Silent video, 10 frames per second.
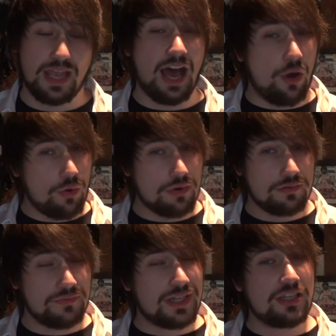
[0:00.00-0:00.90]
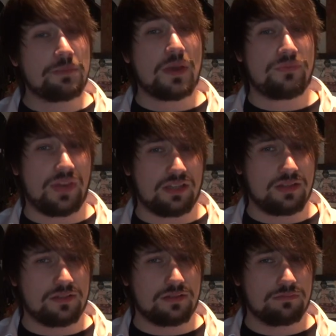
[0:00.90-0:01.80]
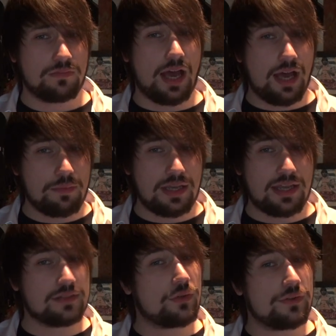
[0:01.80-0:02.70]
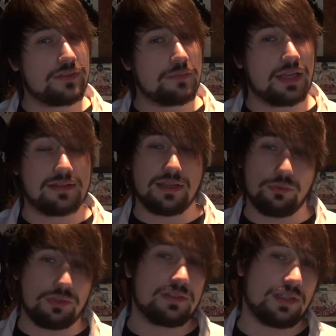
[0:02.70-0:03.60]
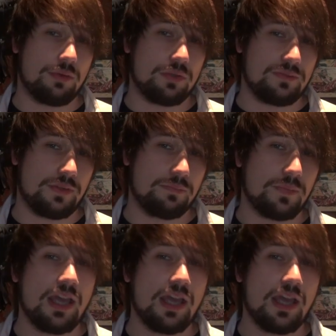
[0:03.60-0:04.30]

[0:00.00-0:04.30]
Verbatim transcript: Auch wenn er nicht perfekt ist. Aber er ist trotzdem ein sehr guter Star Wars Film.